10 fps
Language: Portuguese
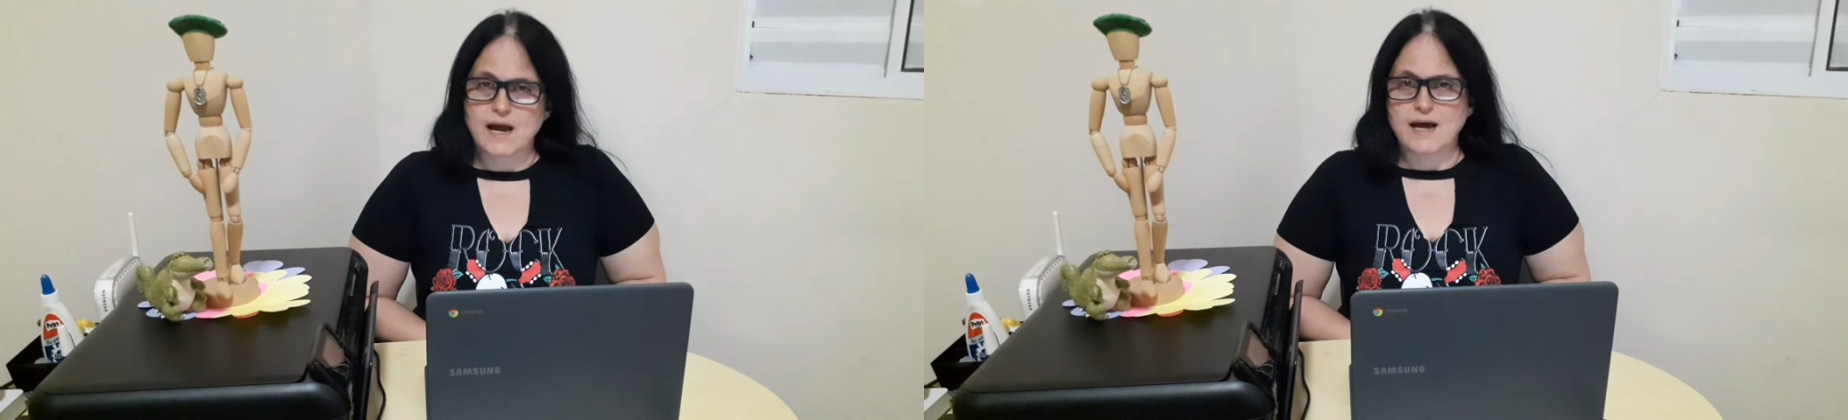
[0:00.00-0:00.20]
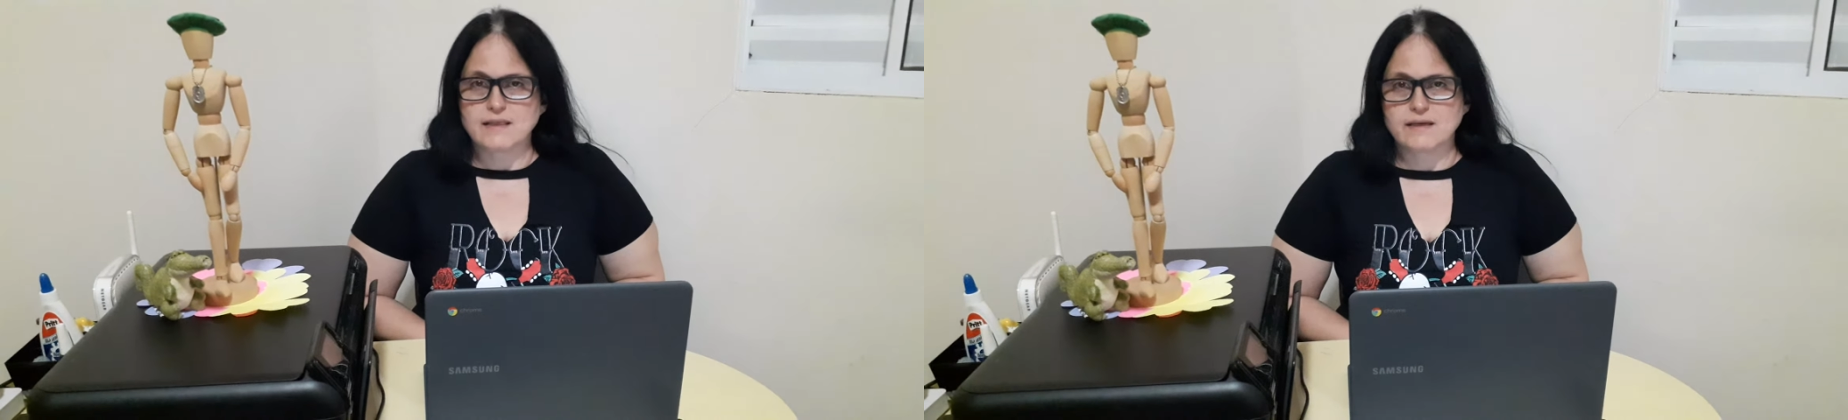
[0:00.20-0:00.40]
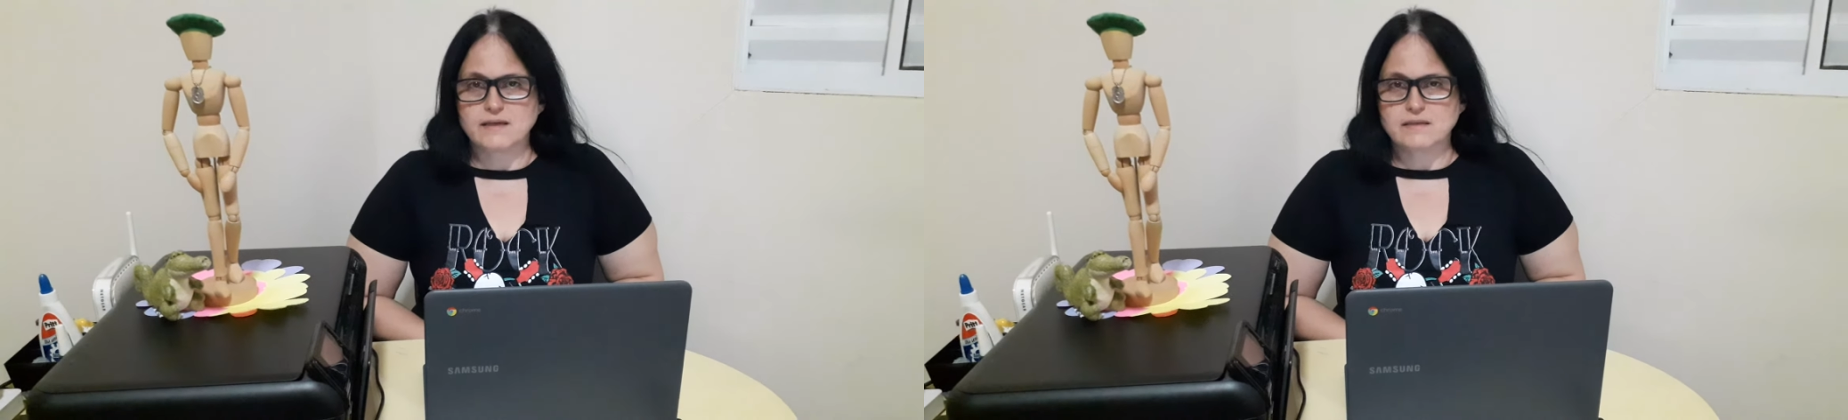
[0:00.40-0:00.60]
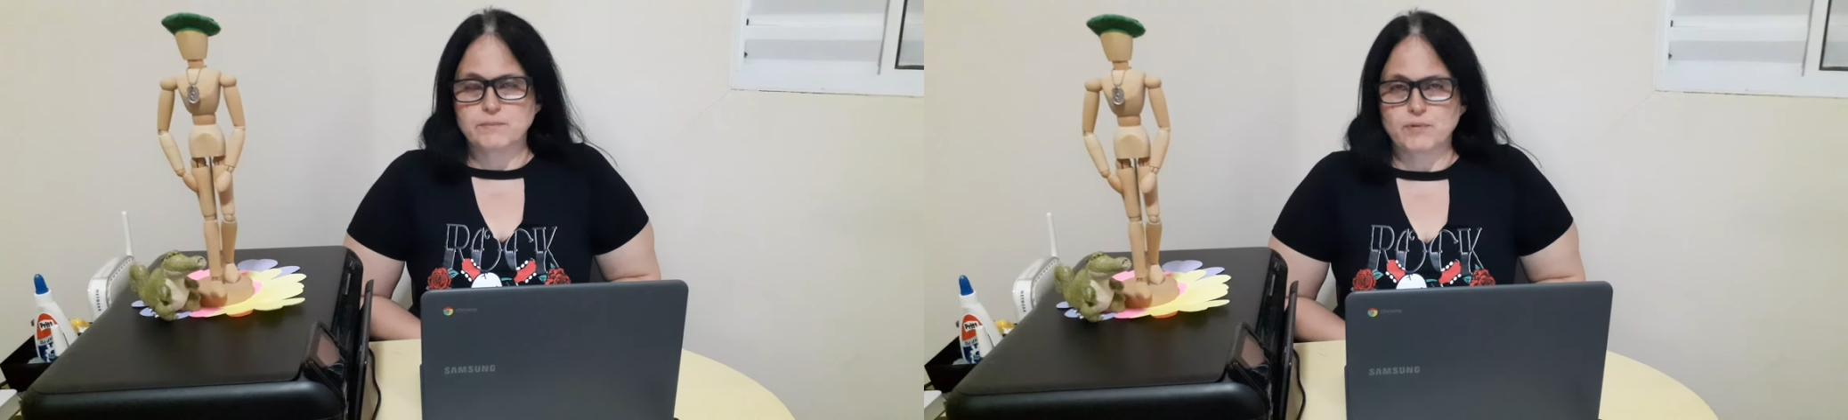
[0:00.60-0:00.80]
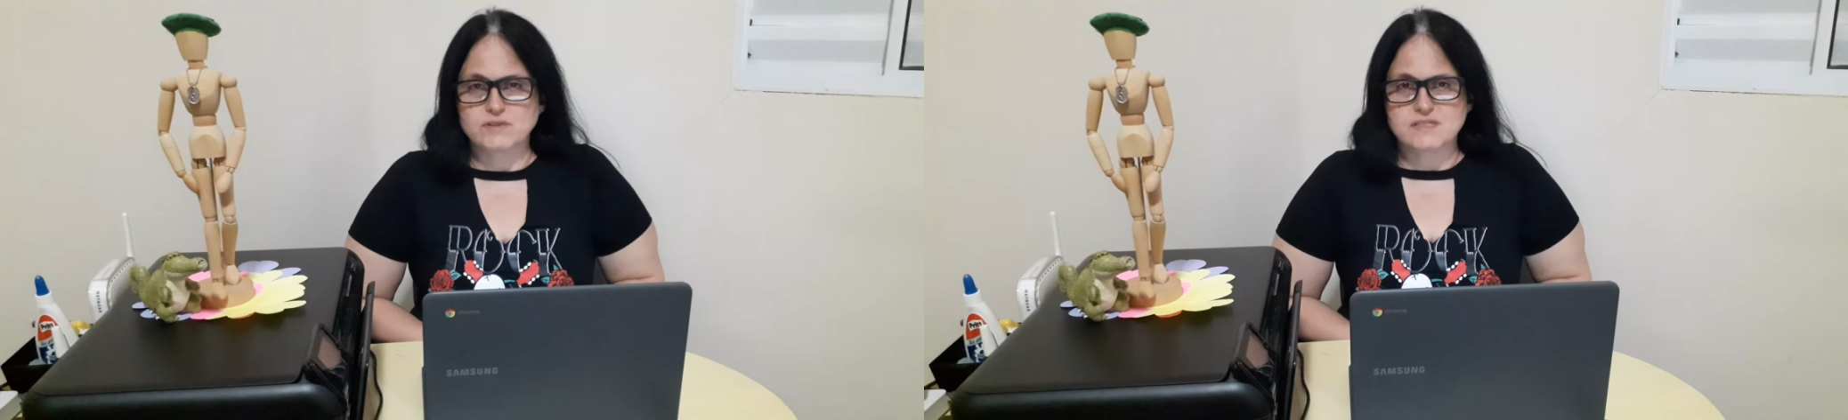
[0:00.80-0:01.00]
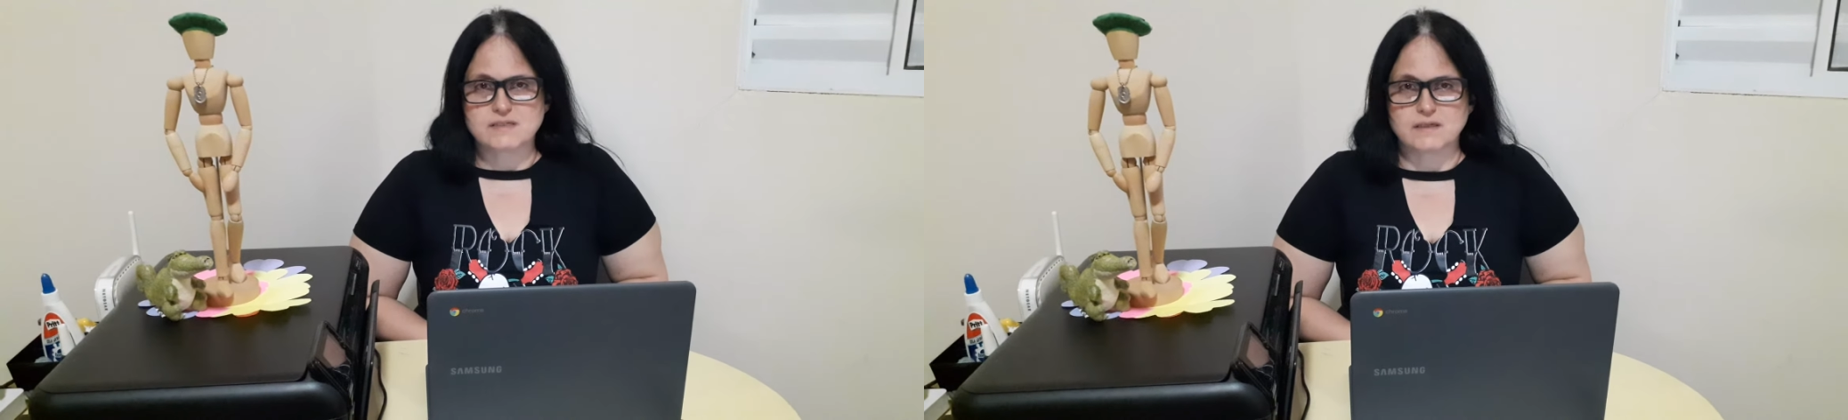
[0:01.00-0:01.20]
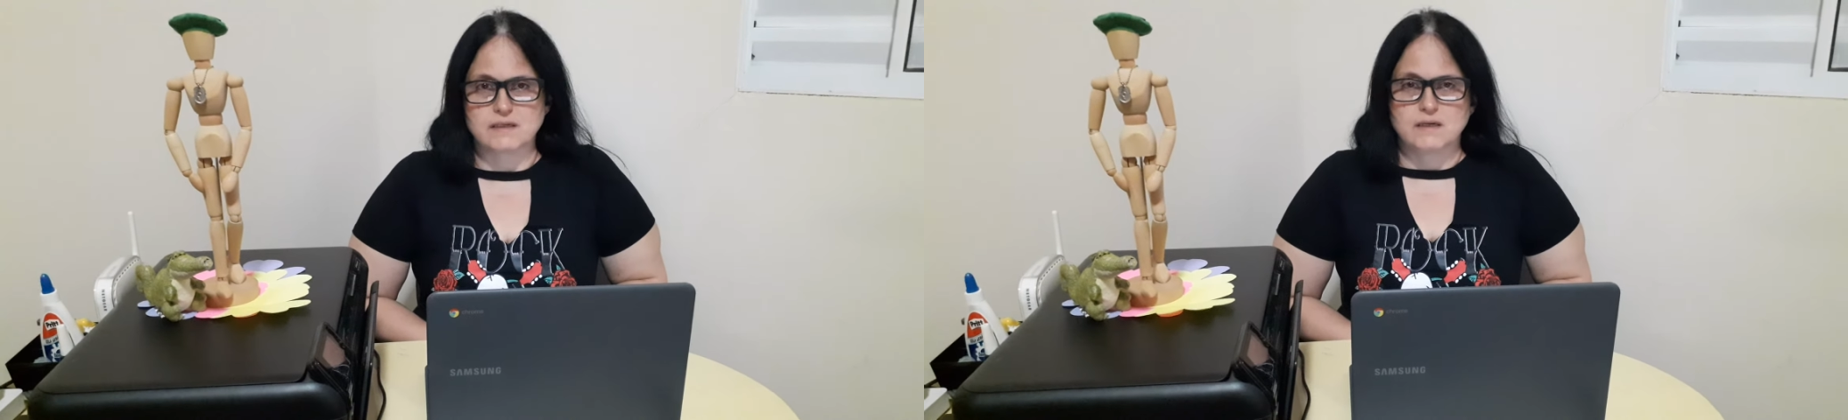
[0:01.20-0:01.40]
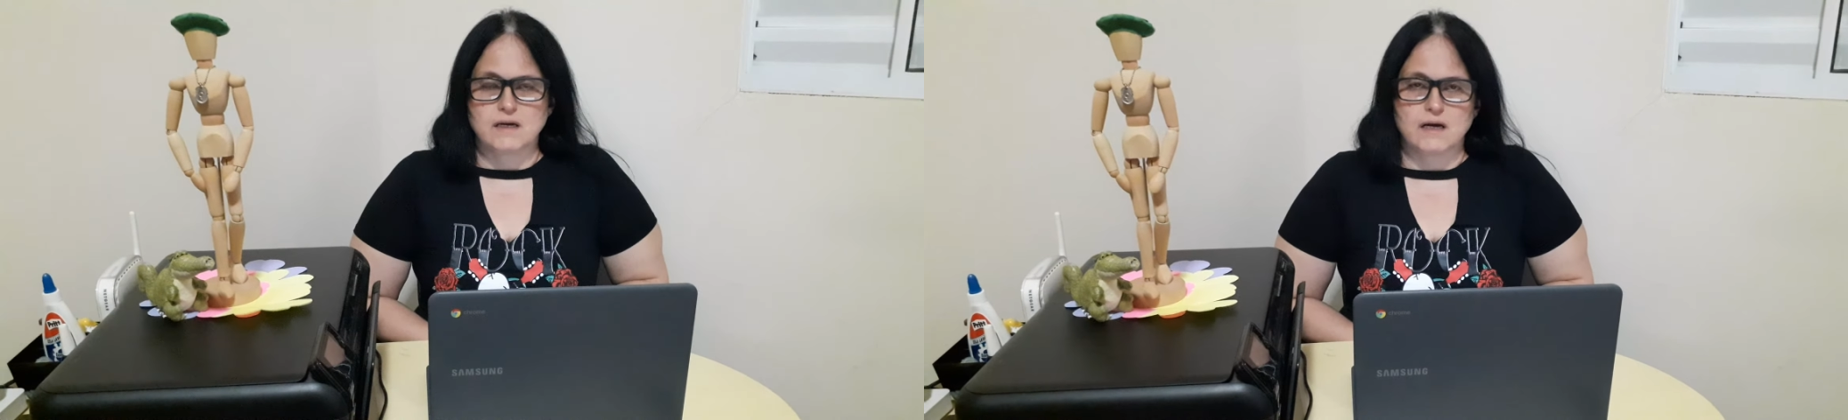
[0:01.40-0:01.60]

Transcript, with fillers: A lenda pode ser